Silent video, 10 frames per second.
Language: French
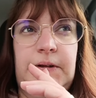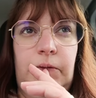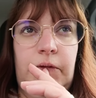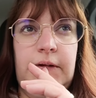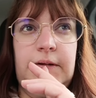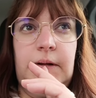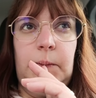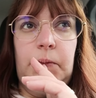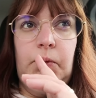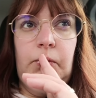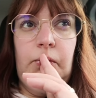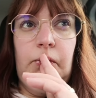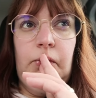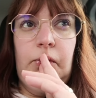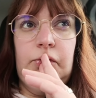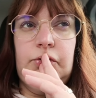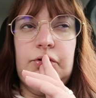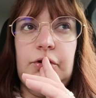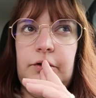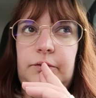à 9h, c'était un peu euh,
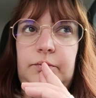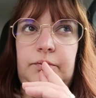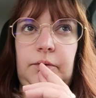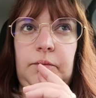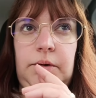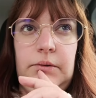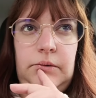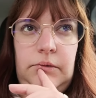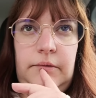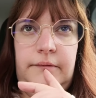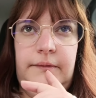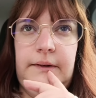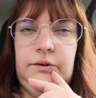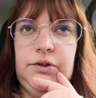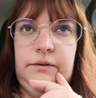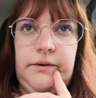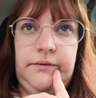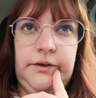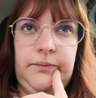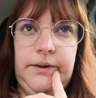short pour moi euh, faire ce que j'avais à
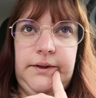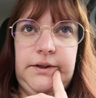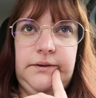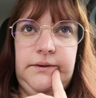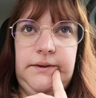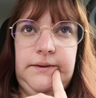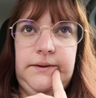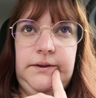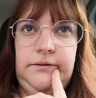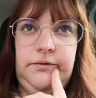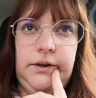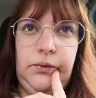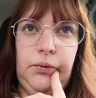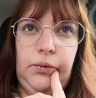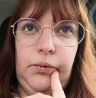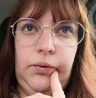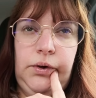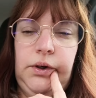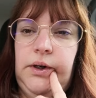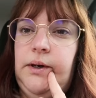faire ce matin. J'avais décidé de faire
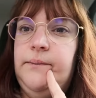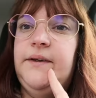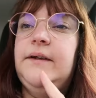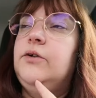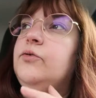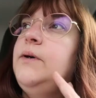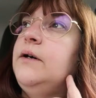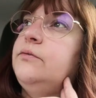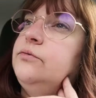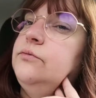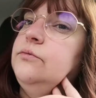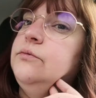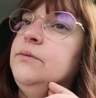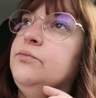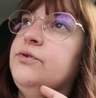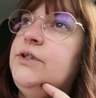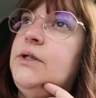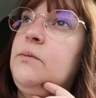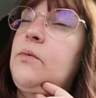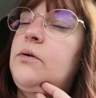ma salle de bain à fond et bouger
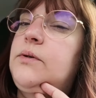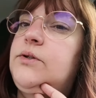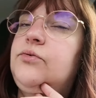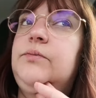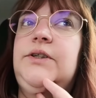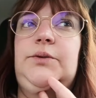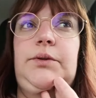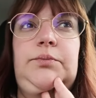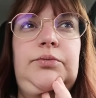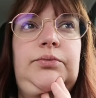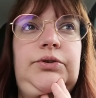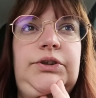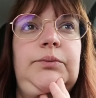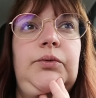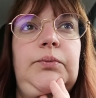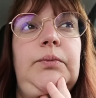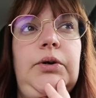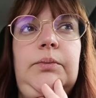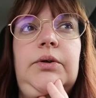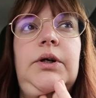les meubles et tout. Bah, j'ai pas pu bouger mon
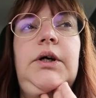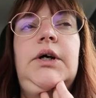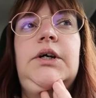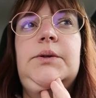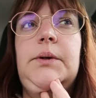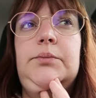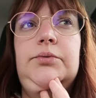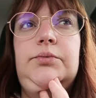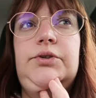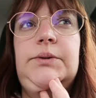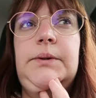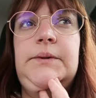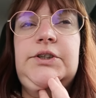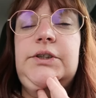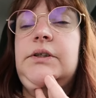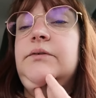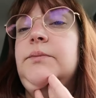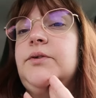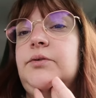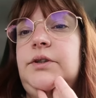meuble, j'ai pas pu bouger ma machine à laver
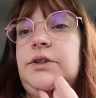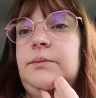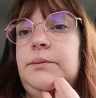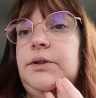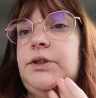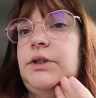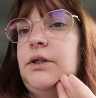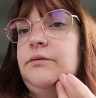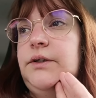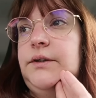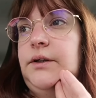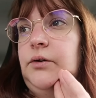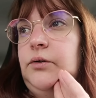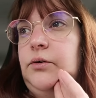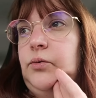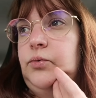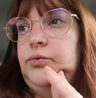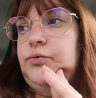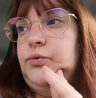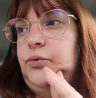parce que déjà ma machine à laver était en route,
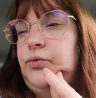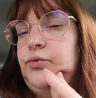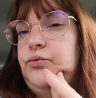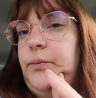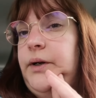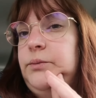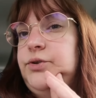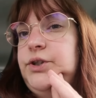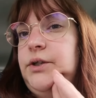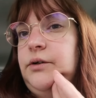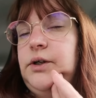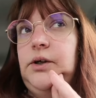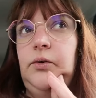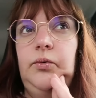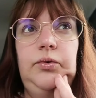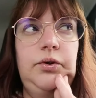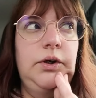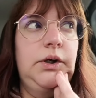donc je vais pas la bouger alors qu'elle est en route.